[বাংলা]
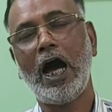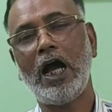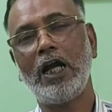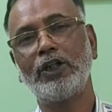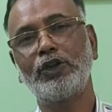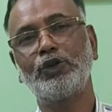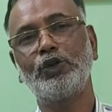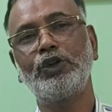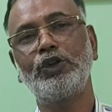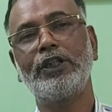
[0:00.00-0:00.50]

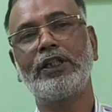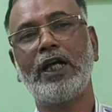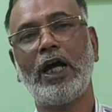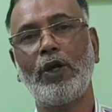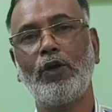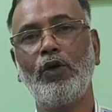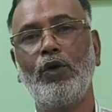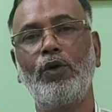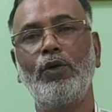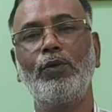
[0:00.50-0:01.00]
আর যদি
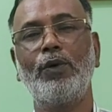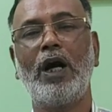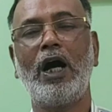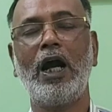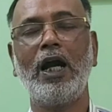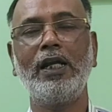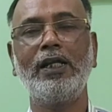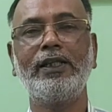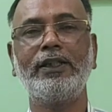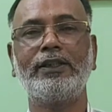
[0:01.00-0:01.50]
কারো
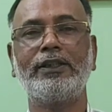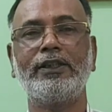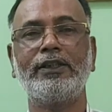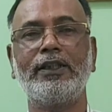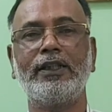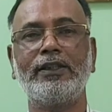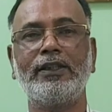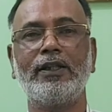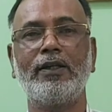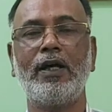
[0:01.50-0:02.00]
আর্লি
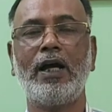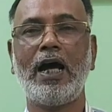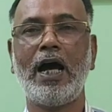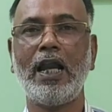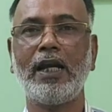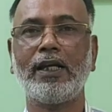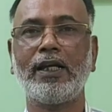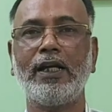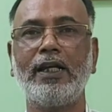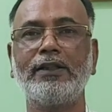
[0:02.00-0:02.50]
স্টেজে যে
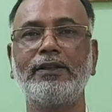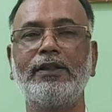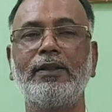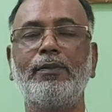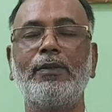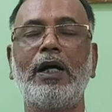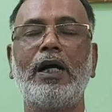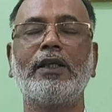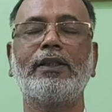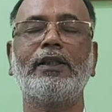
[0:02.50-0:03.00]
হালকা
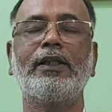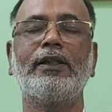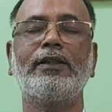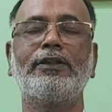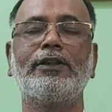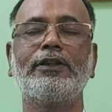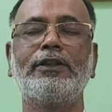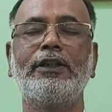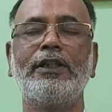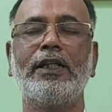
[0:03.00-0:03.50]
হাতে
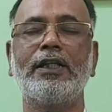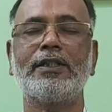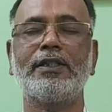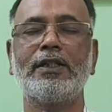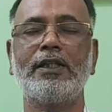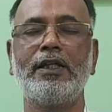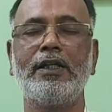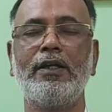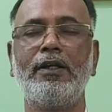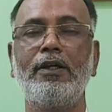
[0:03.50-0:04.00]
ঝিঝি
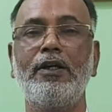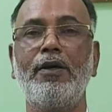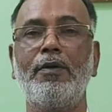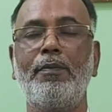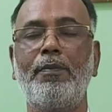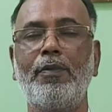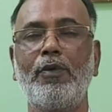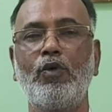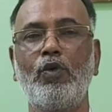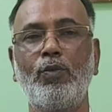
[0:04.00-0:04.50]
আছে
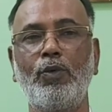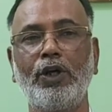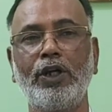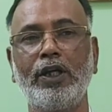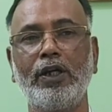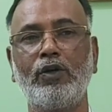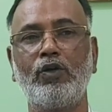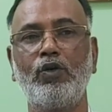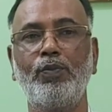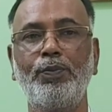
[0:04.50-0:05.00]

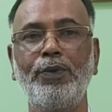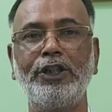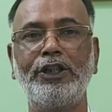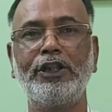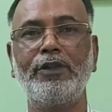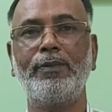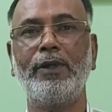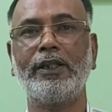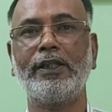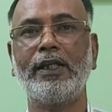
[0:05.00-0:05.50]
কোমরে খুব
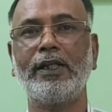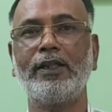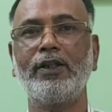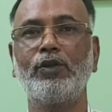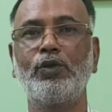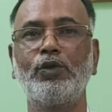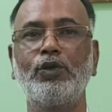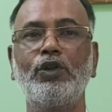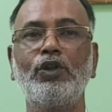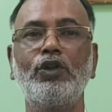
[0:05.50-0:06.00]
বেশি ব্যথা
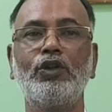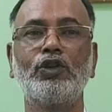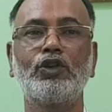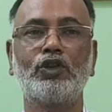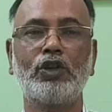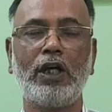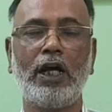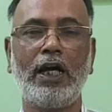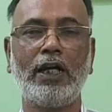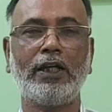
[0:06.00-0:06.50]
কিন্তু
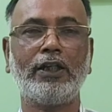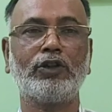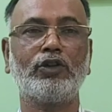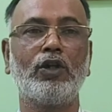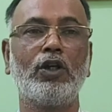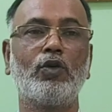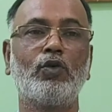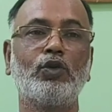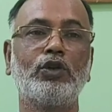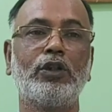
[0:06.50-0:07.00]

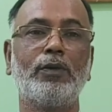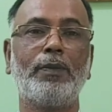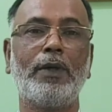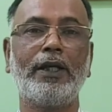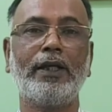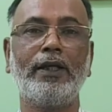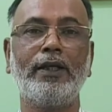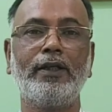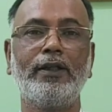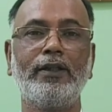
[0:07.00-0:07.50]
হাঁটাচলা করতে
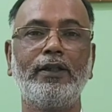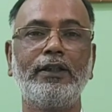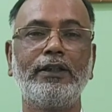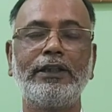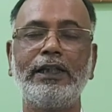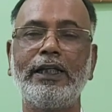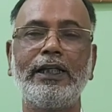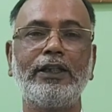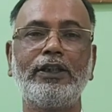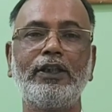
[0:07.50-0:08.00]
পারে
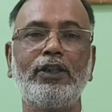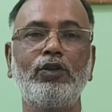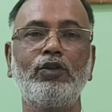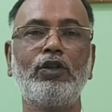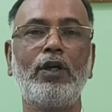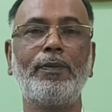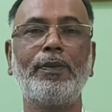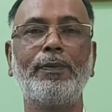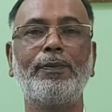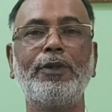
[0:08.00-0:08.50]
সেক্ষেত্রে
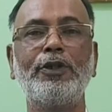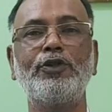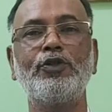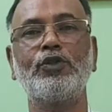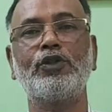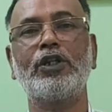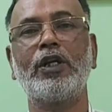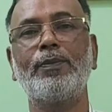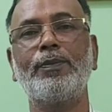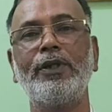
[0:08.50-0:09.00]
কিন্তু আপনার
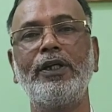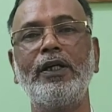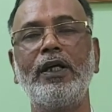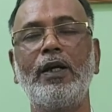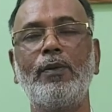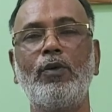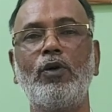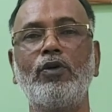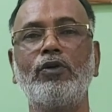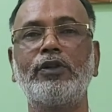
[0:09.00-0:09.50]
ফিজিওথেরাপি
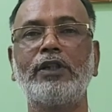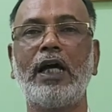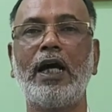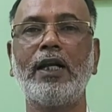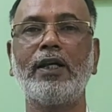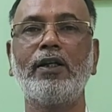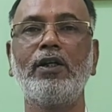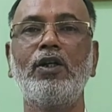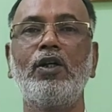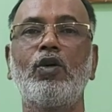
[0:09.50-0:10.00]
এবং
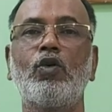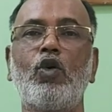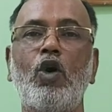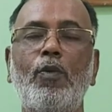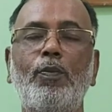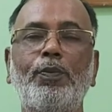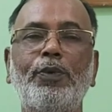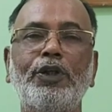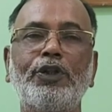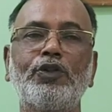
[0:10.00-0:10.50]
তার
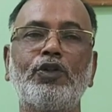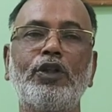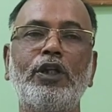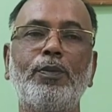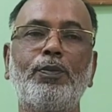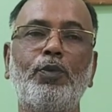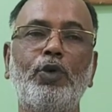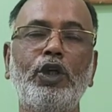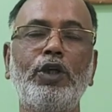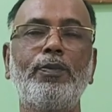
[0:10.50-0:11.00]

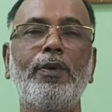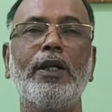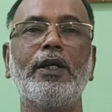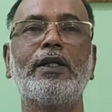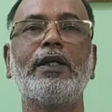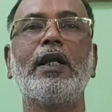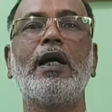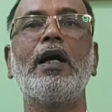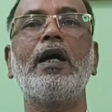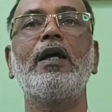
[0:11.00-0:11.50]
কম্প্রেশনের
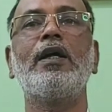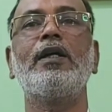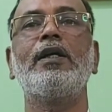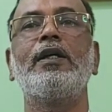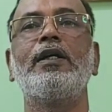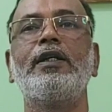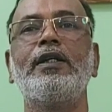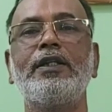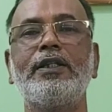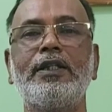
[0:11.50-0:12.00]
পরিমাণটা
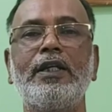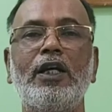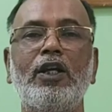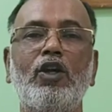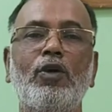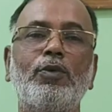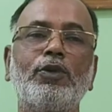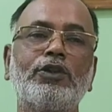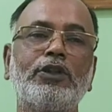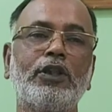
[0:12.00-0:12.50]

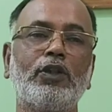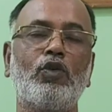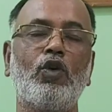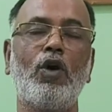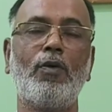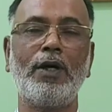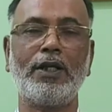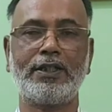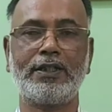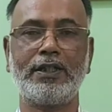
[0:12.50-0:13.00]
ইনিশিয়াল অবস্থায়
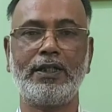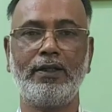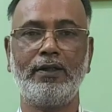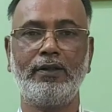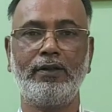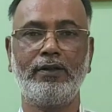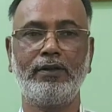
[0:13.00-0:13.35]
কম আছে